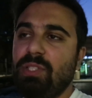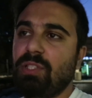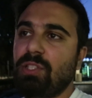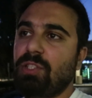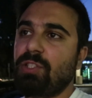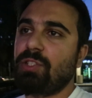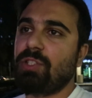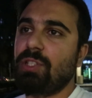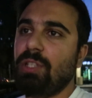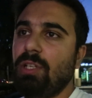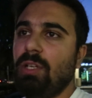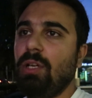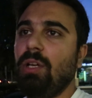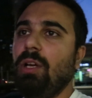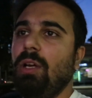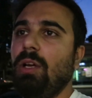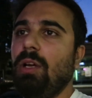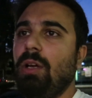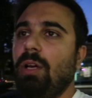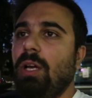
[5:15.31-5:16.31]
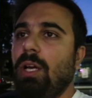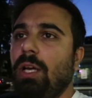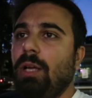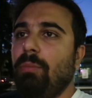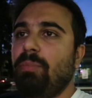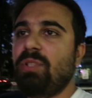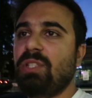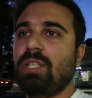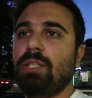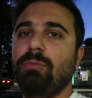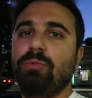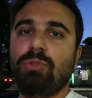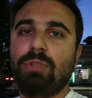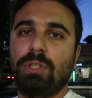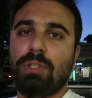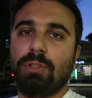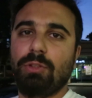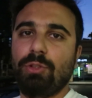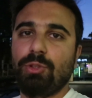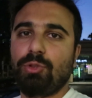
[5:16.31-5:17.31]
pizzacısı. Ee, pizzayı
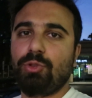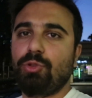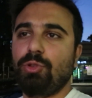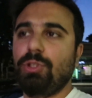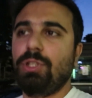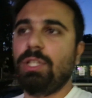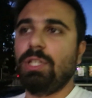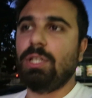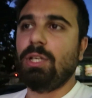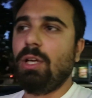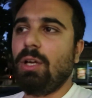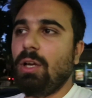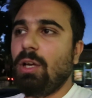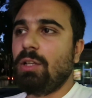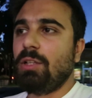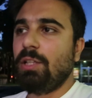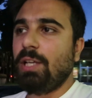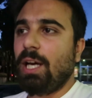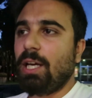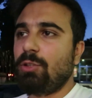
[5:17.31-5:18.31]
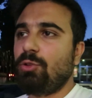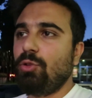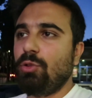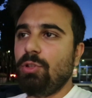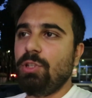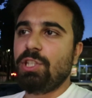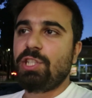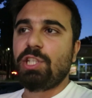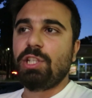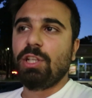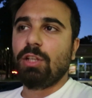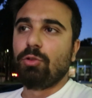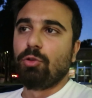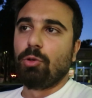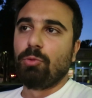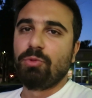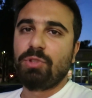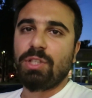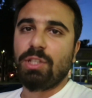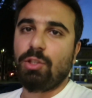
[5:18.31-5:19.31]
buradan alıyoruz çünkü diğer türlü içinde
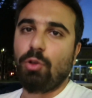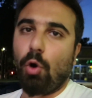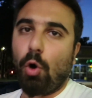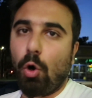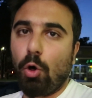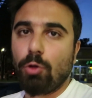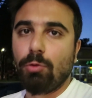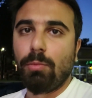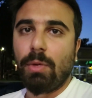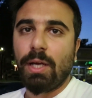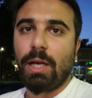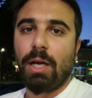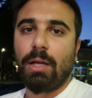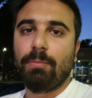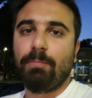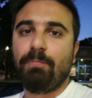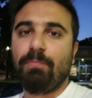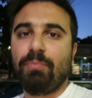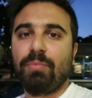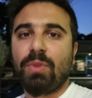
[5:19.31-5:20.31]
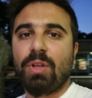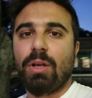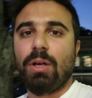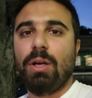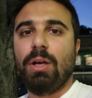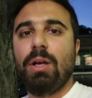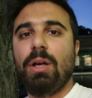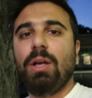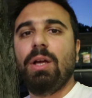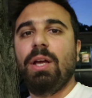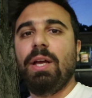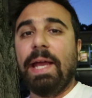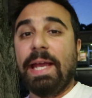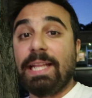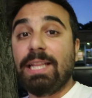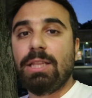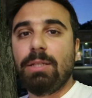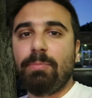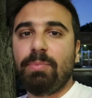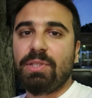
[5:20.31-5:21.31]
domuz eti olmayan e,
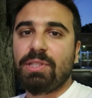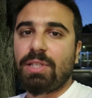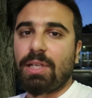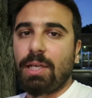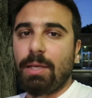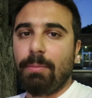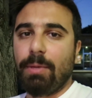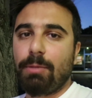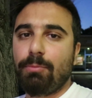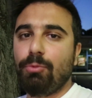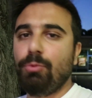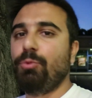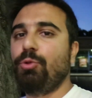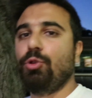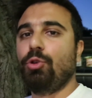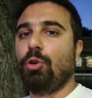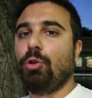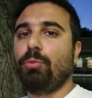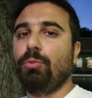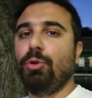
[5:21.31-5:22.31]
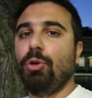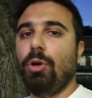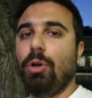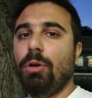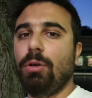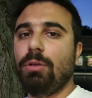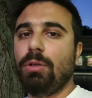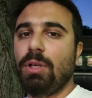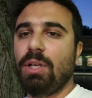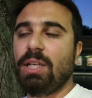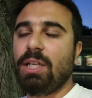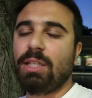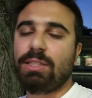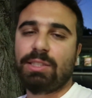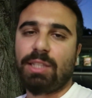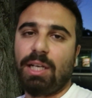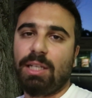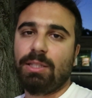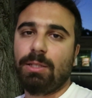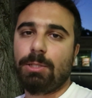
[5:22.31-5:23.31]
etli pizza yemek mümkün olmuyor. Ee, ya
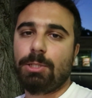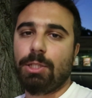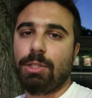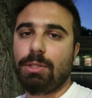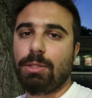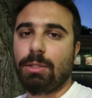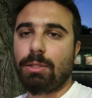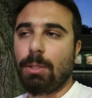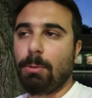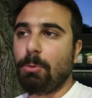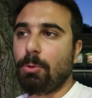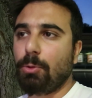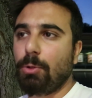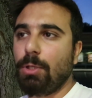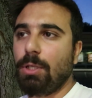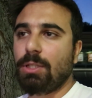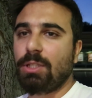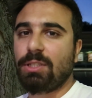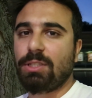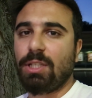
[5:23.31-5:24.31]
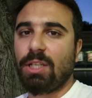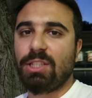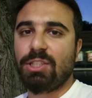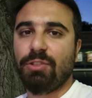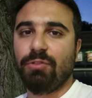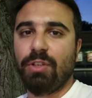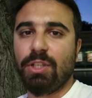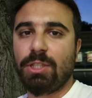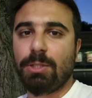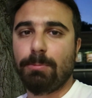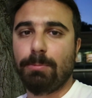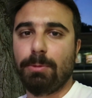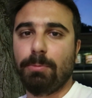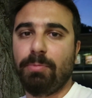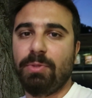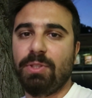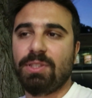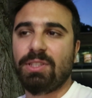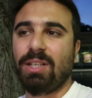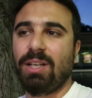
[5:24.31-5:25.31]
sadece işte tavuklu ya da sadece vegetable
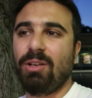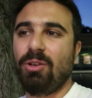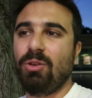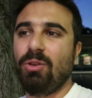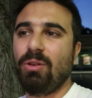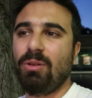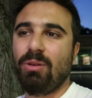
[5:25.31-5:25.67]
pizza.